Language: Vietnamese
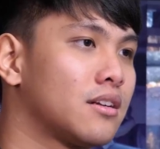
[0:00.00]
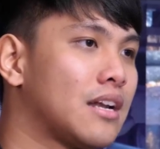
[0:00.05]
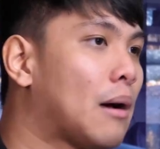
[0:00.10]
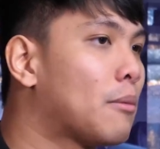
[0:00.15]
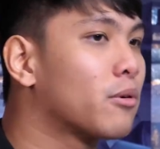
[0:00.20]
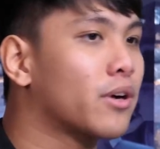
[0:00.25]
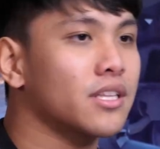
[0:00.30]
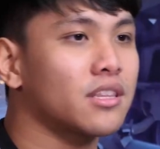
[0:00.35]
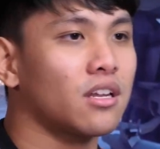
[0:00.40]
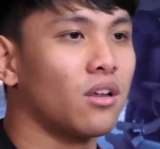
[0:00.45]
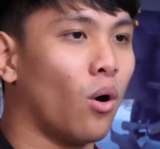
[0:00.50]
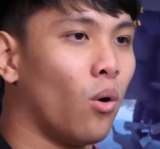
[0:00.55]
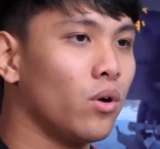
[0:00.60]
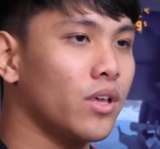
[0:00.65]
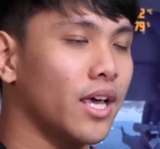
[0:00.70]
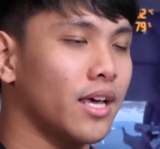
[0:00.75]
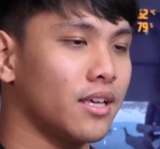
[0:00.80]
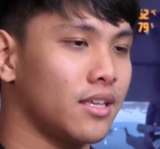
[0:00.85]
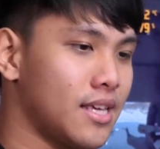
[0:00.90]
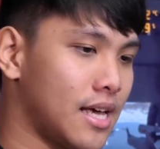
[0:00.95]
Đặt một cái tình
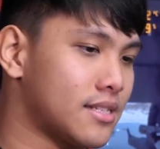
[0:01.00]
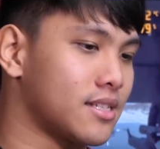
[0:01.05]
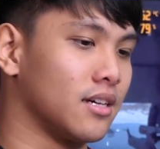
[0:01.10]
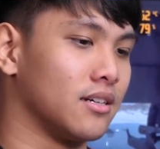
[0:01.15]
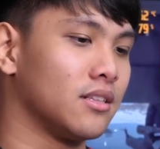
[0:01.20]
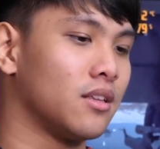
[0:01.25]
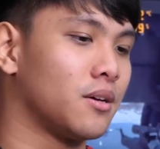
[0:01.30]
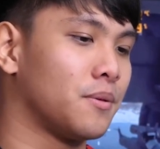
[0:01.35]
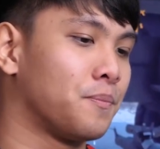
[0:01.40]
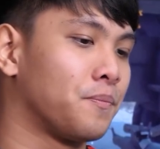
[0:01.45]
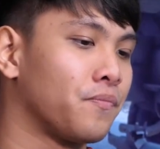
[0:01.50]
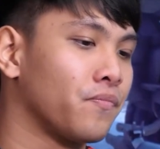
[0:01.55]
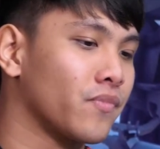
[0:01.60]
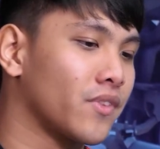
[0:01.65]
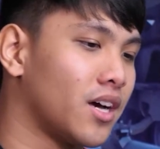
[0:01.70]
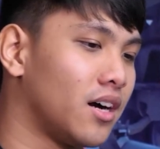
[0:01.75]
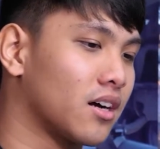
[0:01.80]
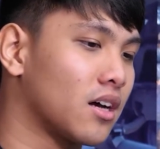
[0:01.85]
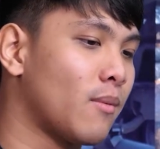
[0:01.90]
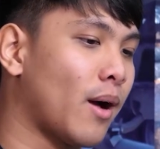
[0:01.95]
huống nha, giả sử thôi,
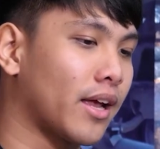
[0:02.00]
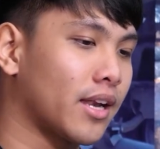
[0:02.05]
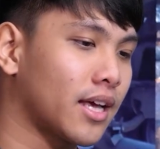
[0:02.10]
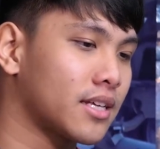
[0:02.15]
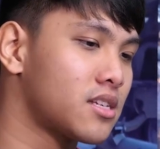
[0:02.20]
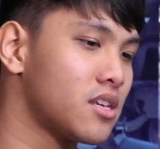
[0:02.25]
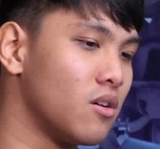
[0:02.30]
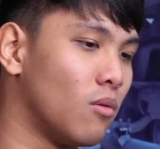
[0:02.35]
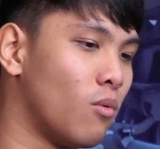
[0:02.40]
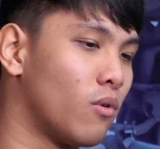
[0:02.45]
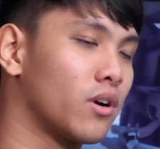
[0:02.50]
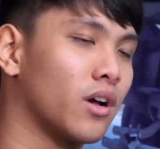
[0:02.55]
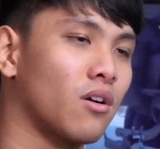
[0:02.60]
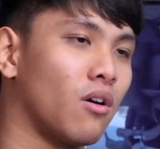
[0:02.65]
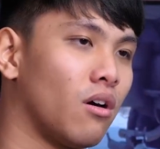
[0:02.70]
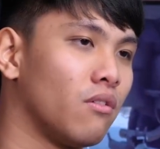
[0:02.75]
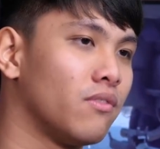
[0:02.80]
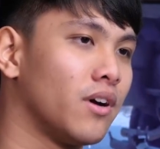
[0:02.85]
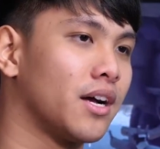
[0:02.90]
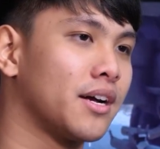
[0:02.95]
các bạn đang sử dụng một cái
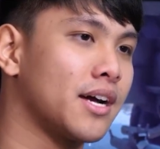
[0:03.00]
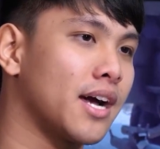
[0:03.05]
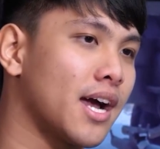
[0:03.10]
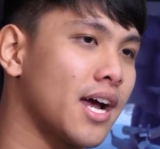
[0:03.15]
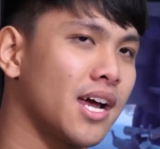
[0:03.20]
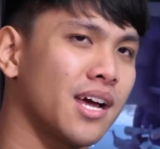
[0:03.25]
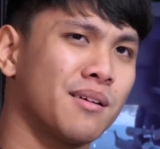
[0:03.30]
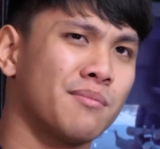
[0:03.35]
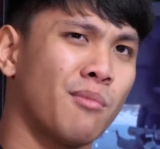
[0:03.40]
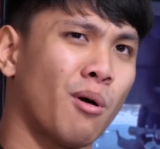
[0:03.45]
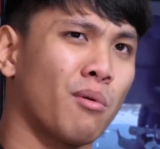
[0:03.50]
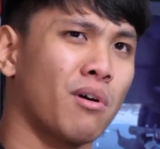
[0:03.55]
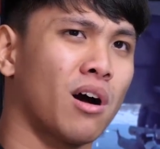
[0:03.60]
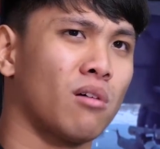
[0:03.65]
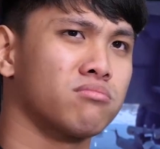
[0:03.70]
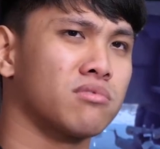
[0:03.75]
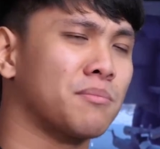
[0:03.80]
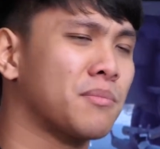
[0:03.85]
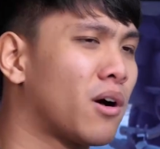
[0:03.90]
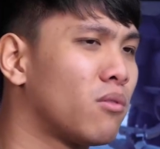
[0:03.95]
con VGA
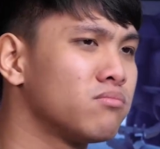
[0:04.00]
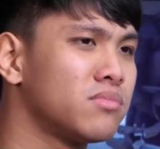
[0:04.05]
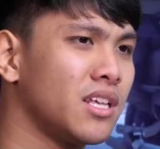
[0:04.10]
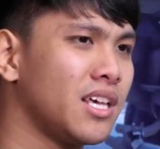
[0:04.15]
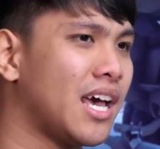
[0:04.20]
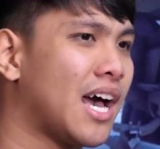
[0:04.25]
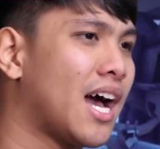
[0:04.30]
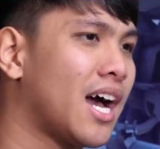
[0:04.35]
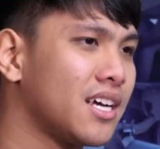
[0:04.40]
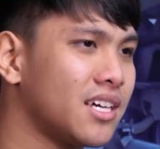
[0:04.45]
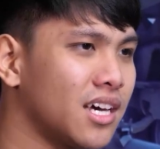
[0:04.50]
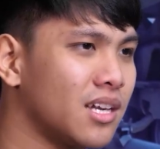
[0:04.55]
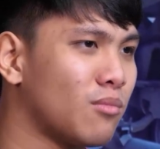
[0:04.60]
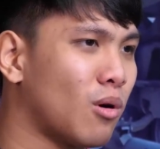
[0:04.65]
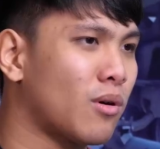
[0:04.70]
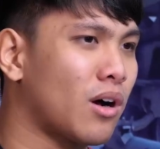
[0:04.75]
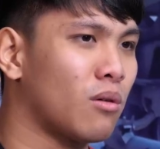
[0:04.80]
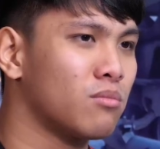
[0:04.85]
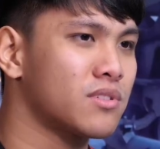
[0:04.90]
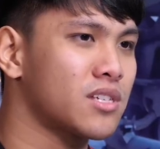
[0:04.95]
1050Ti hay là
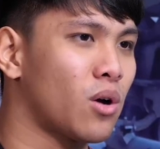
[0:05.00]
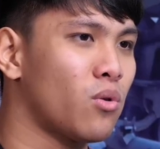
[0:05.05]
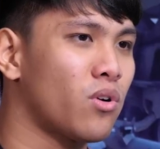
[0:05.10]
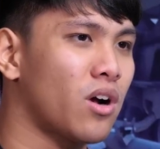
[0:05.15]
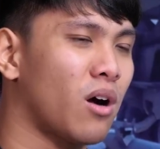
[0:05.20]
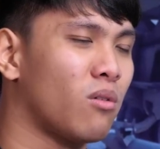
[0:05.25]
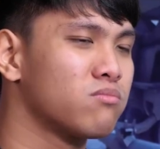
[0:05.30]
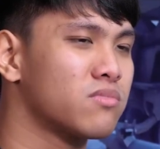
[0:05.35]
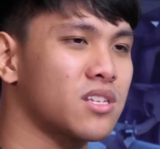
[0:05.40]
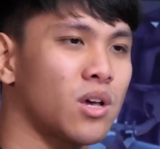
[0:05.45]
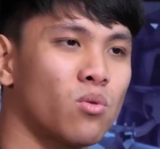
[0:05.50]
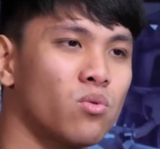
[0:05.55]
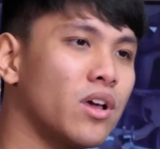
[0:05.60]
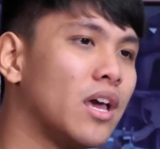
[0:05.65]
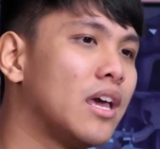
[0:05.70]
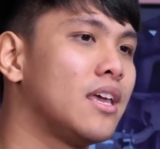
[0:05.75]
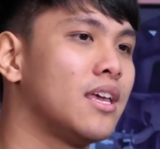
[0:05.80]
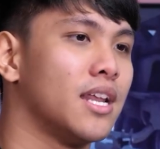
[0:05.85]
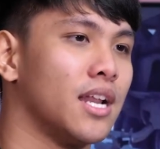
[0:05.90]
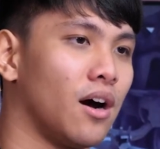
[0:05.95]
1060 6GB
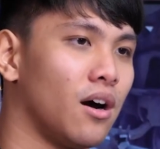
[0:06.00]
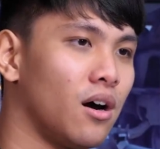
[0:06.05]
gì